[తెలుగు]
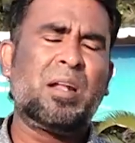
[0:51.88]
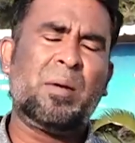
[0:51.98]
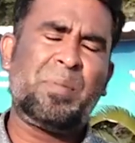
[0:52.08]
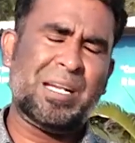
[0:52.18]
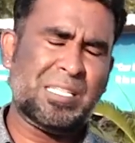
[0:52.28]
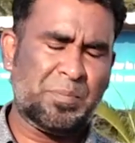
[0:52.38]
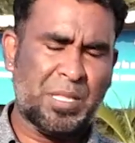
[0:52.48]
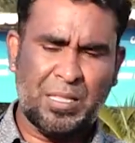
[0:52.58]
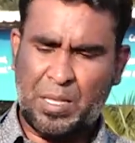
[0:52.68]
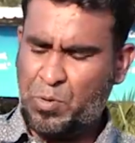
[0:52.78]
నా పేరు
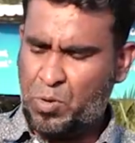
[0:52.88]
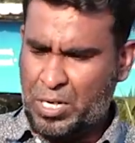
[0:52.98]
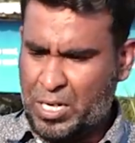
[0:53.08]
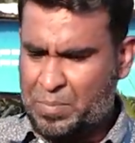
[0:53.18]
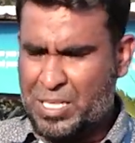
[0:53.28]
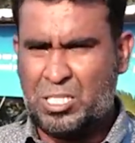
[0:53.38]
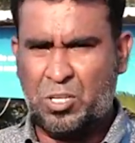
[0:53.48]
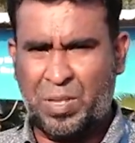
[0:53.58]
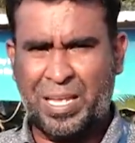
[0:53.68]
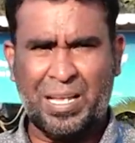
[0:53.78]
చెప్తే తప్పకుండా నేను
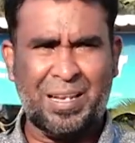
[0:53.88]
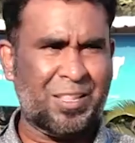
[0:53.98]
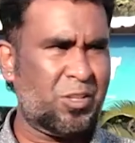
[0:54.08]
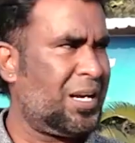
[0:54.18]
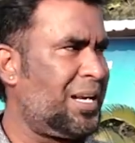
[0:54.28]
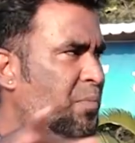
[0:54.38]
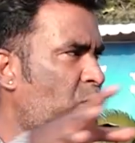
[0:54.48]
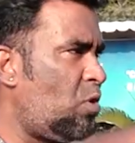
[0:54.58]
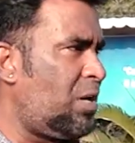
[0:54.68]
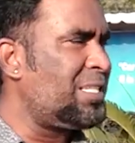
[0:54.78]
మంచి వెహికల్ ఎందుకంటే
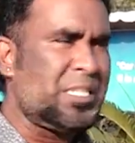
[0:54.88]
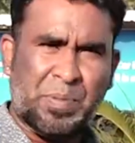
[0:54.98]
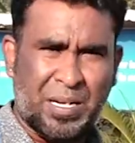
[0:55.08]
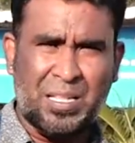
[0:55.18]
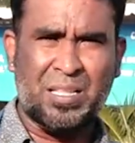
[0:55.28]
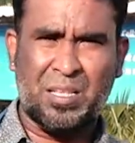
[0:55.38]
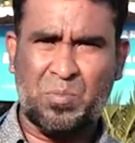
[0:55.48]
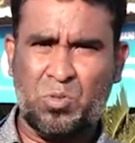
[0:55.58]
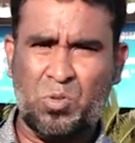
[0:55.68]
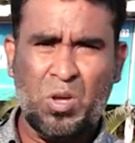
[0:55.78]
మార్నింగ్ చెప్పాను కదా
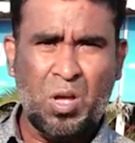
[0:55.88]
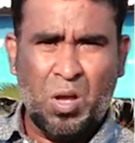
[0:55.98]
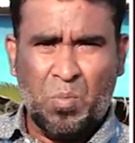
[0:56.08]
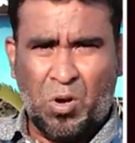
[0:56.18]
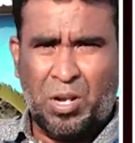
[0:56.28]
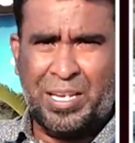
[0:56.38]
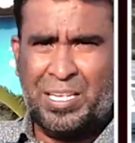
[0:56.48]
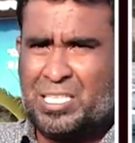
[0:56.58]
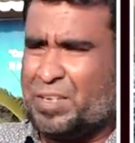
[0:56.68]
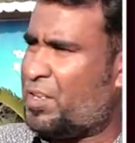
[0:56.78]
ఇంతకుముందు
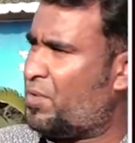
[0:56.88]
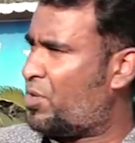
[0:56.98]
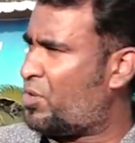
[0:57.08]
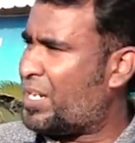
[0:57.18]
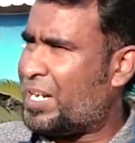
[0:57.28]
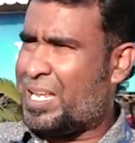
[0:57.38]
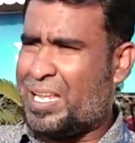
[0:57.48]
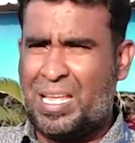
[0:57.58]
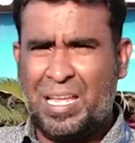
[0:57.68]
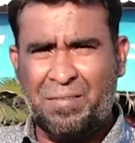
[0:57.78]
మార్నింగ్ నుంచి ఈవినింగ్ వరకు ఇక్కడ ఏ
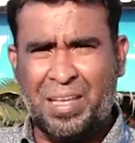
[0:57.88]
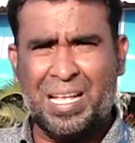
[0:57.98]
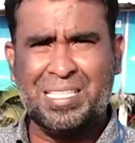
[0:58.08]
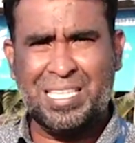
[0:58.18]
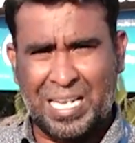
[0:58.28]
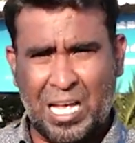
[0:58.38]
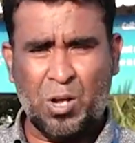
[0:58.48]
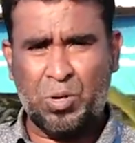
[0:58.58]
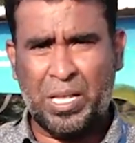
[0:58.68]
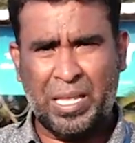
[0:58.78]
ఏ వెహికల్స్ ఎలా
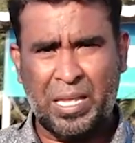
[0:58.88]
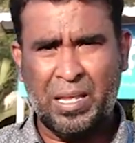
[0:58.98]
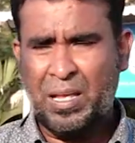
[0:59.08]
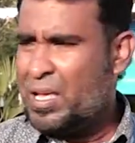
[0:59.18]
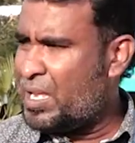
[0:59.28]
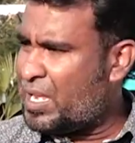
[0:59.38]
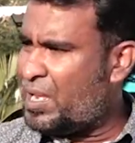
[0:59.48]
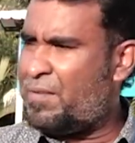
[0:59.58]
ఉన్నాయి ఏ